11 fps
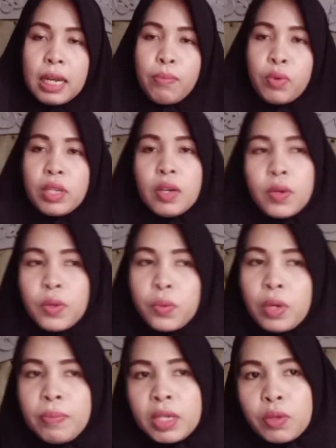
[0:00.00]
nabungnya oh,
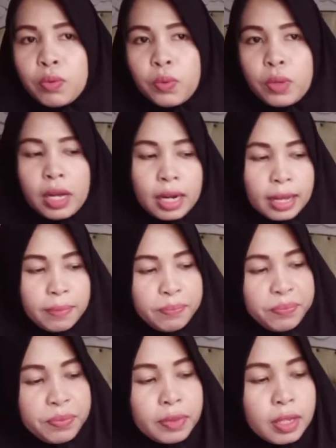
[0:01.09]
dua minggu kurang lah
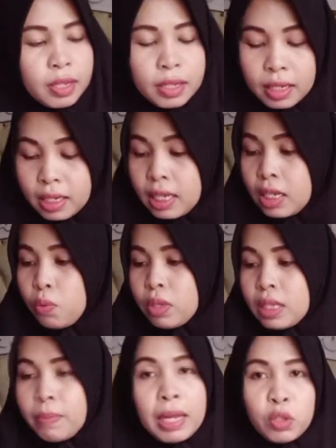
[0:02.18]
ini duit 500